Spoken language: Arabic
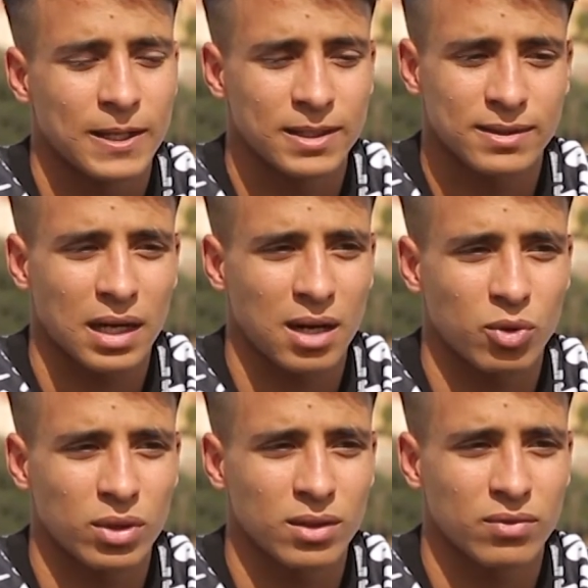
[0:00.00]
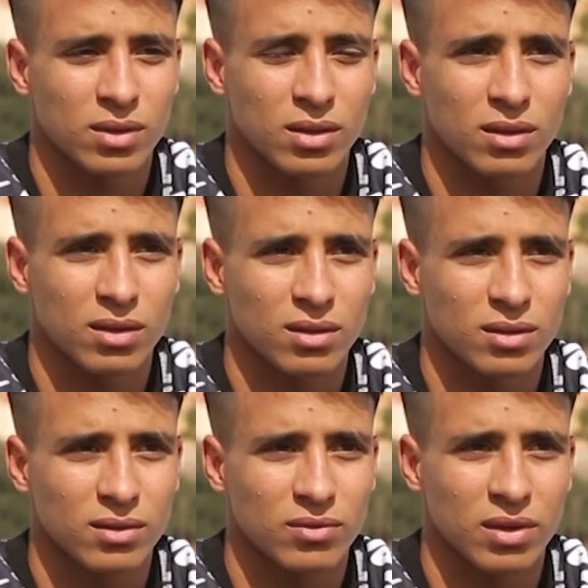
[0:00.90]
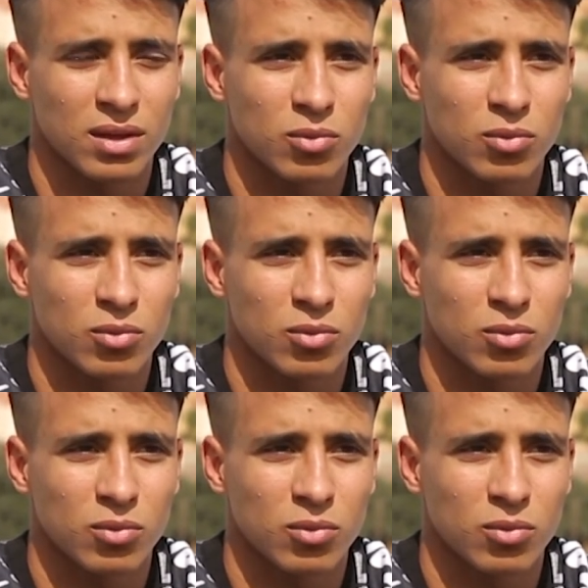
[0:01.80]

اللي نترحموا عليه في, في هذه